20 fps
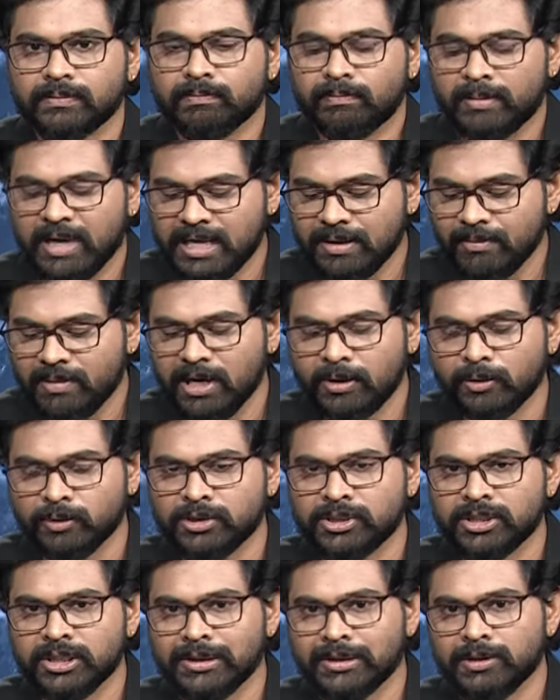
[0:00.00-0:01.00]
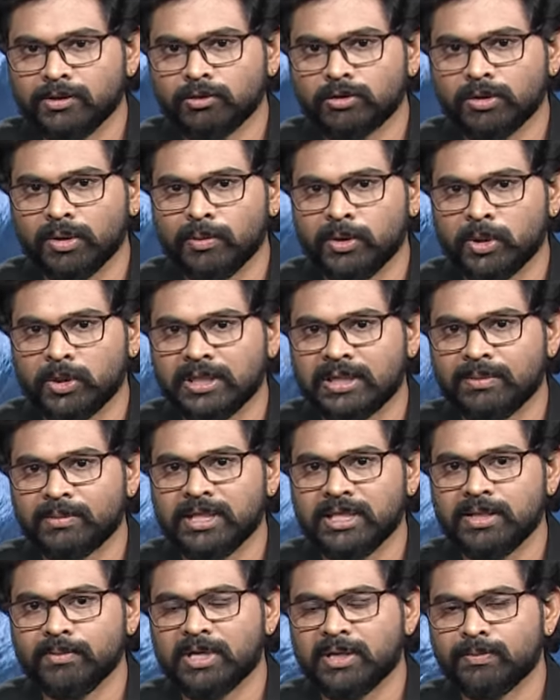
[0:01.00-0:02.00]
మయన్మార్ నుంచి తొమ్మిది వందల
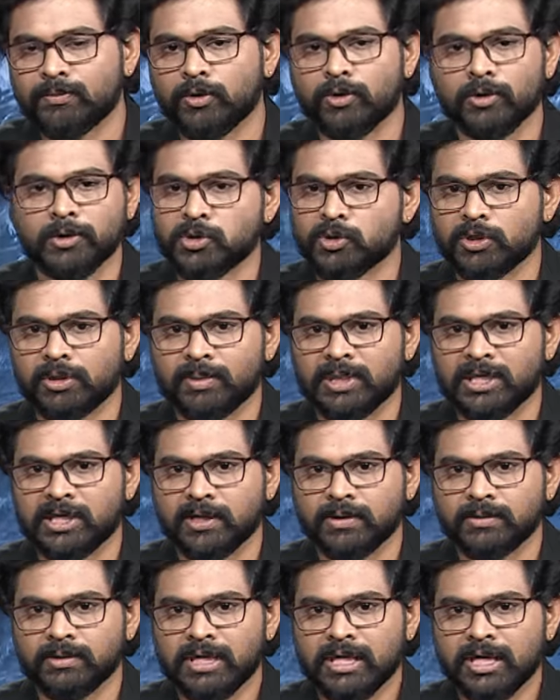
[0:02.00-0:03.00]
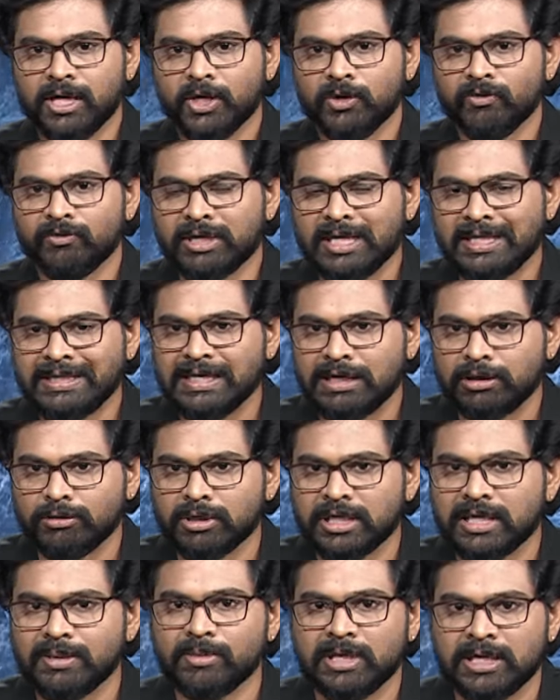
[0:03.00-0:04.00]
మంది మణిపూర్లోకి జ్వరబడ్డారు వీరంతా
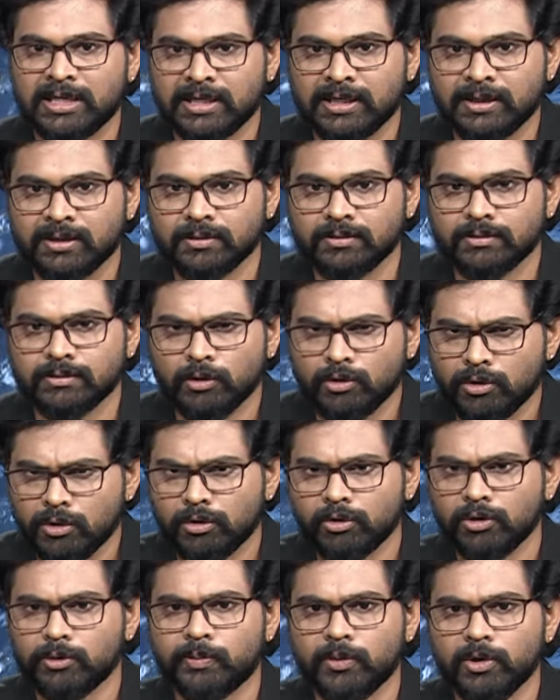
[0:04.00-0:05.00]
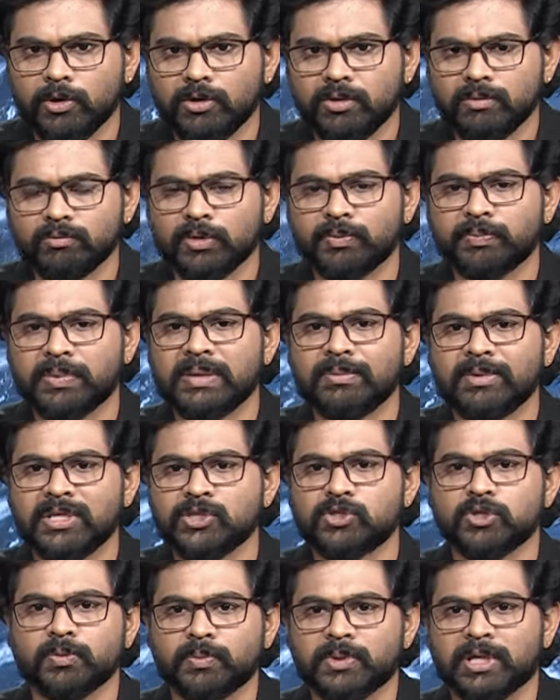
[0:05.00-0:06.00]
కుకీ మిలిటెంట్లు ఒక్కో గ్రూప్లో ముప్పై మంది
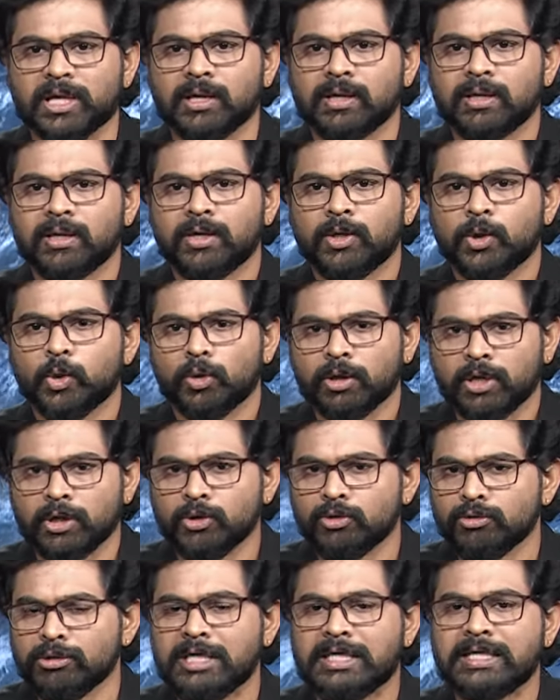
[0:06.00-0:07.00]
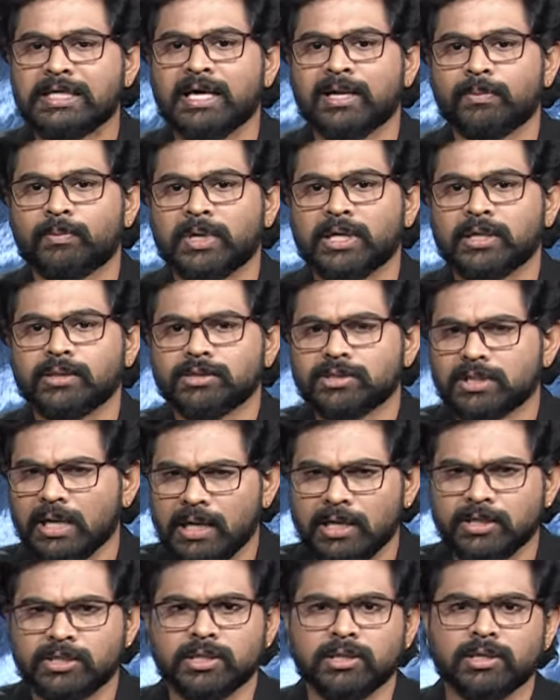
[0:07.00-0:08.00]
చొప్పున ఒక యూనిట్గా ఏర్పడి
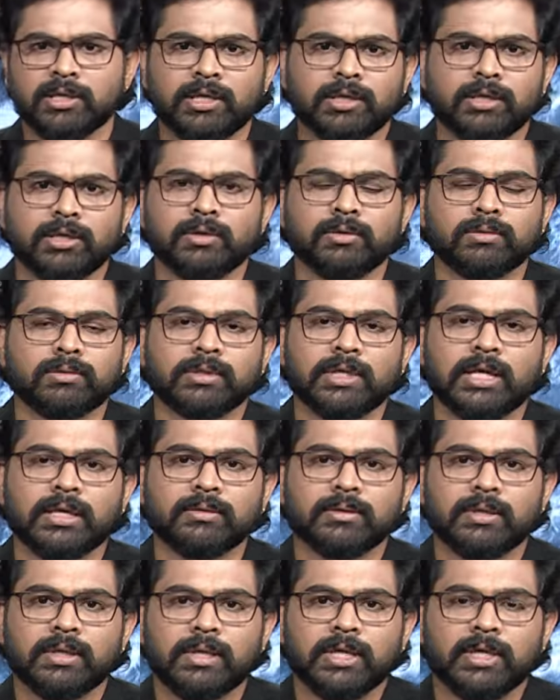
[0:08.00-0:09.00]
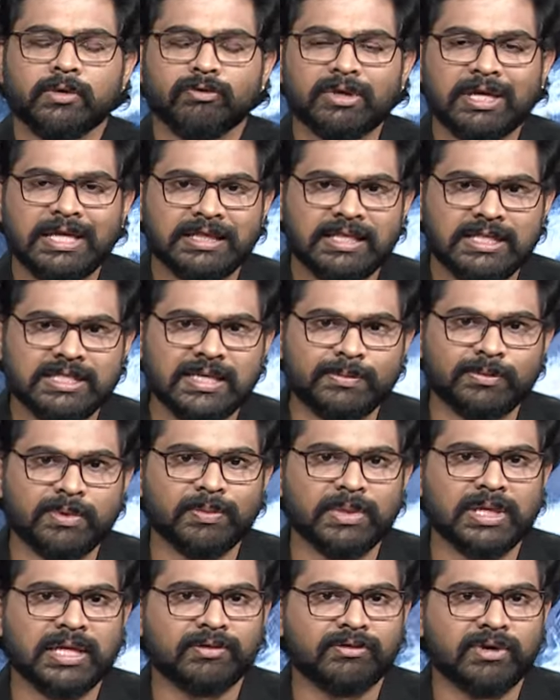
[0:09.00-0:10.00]
చల్లా చెదురుగా తిరుగుతున్నారు వీరంతా
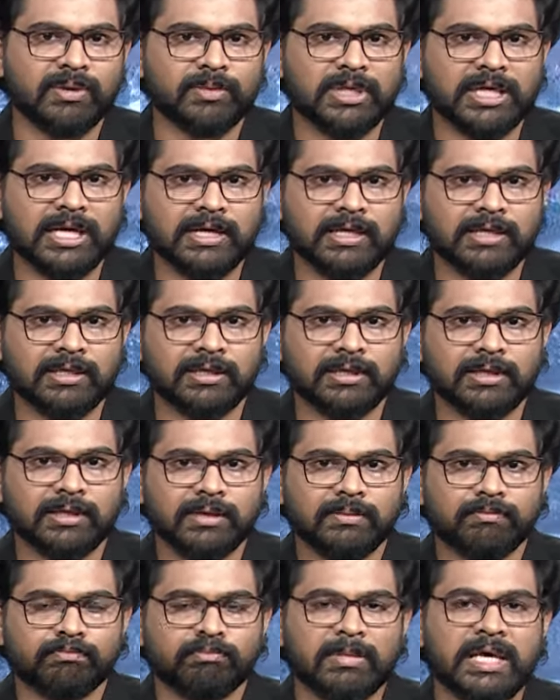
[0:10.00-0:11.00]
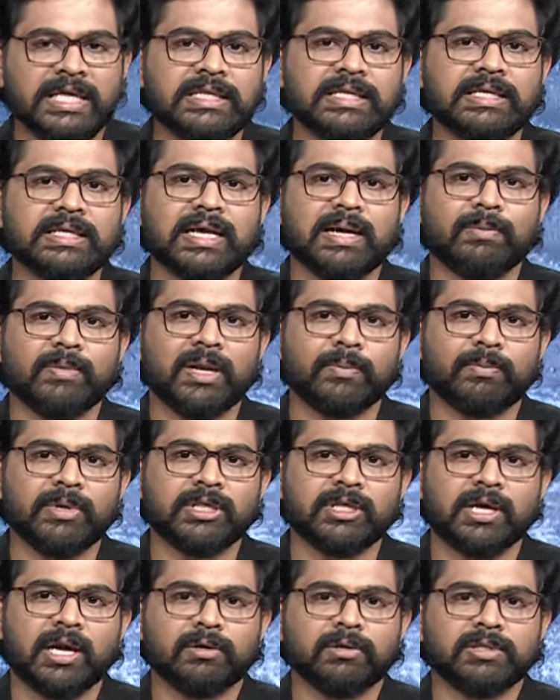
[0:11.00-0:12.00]
సెప్టెంబర్ ఇరవై ఎనిమిది నాటికి మైతి గ్రామాలపై
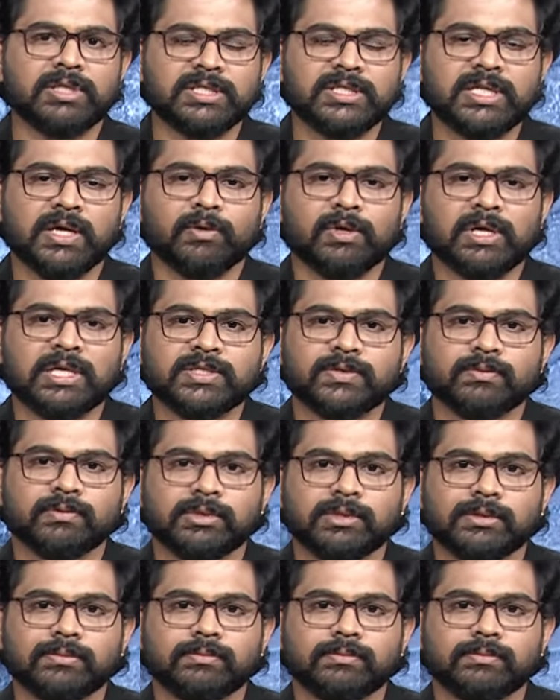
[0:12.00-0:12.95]
దాడులు చేసే అవకాశం ఉంది